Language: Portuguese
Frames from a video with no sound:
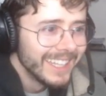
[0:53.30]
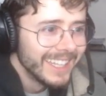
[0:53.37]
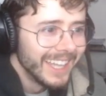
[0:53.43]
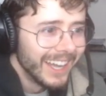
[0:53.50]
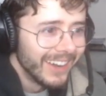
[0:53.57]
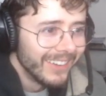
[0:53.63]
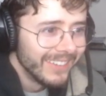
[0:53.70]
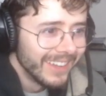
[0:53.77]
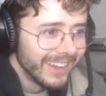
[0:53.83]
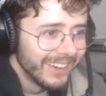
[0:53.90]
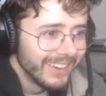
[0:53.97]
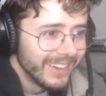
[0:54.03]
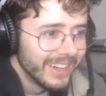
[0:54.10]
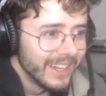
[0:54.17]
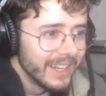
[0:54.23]
Não,
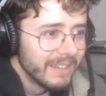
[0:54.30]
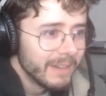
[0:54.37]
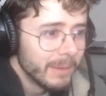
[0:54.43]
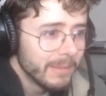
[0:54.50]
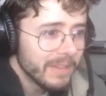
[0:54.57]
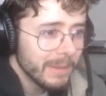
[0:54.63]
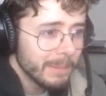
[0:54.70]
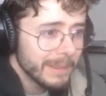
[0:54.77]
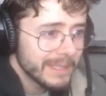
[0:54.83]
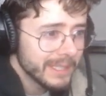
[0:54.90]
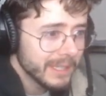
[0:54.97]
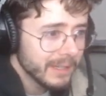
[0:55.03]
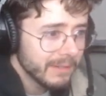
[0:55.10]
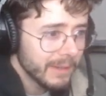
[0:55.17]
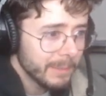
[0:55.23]
não. Vamos, vem, pra
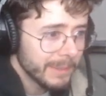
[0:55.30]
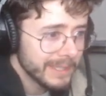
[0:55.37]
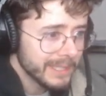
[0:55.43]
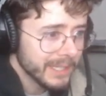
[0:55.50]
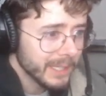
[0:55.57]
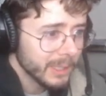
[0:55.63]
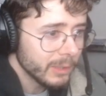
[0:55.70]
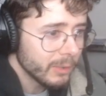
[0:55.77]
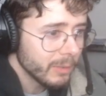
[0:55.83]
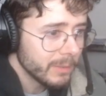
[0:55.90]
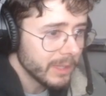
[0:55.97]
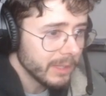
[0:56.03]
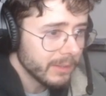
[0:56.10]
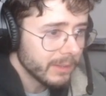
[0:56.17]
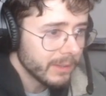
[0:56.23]
esse, vem pra esse canto
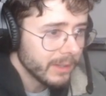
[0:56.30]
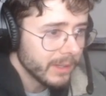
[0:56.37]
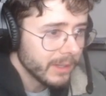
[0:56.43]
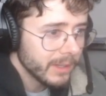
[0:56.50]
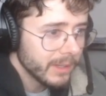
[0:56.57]
comigo.